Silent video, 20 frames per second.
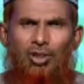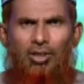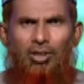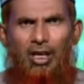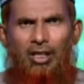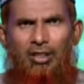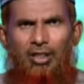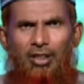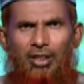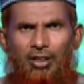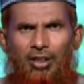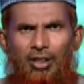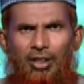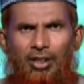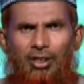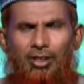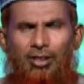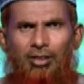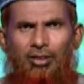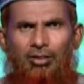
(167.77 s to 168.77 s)
তাদের
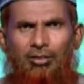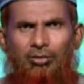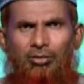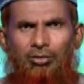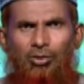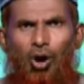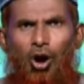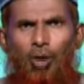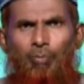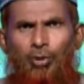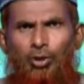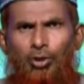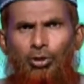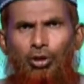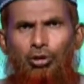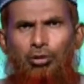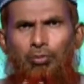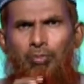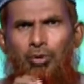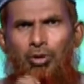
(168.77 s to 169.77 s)
এই
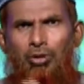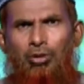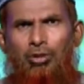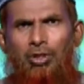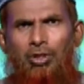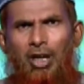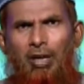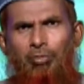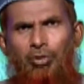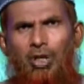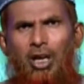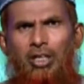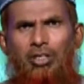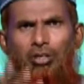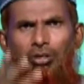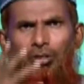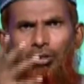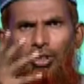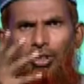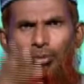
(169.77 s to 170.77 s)
অপতৎপরতা
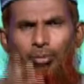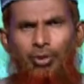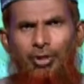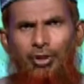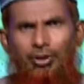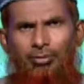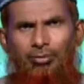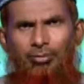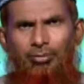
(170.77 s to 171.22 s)
প্রকাশিত হয়ে পড়ে